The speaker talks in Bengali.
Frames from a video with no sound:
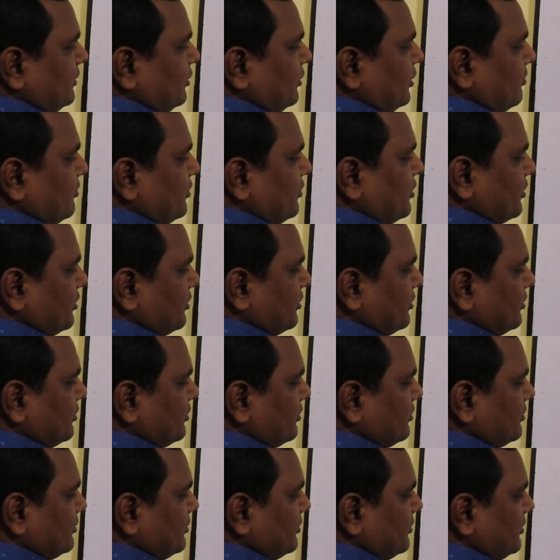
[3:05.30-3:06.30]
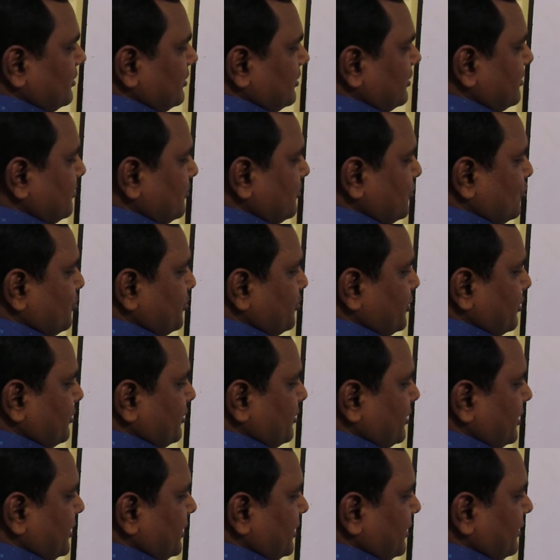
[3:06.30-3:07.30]
লম্ব অক্ষ ভূমি
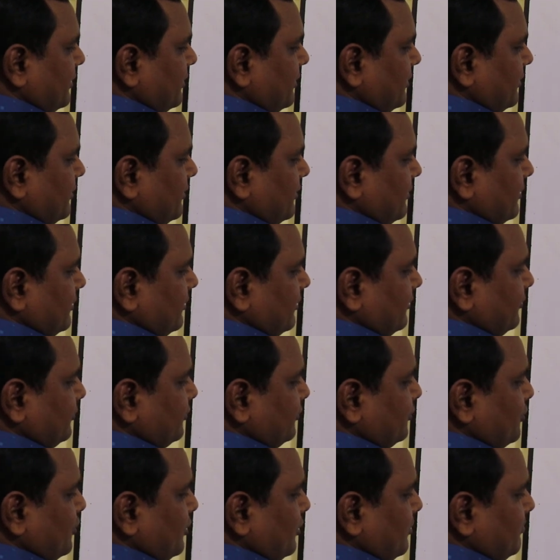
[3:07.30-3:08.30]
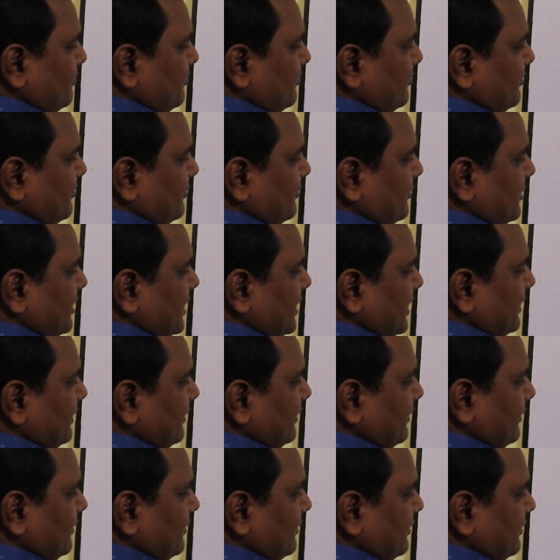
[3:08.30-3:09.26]
অক্ষে শ্রম এল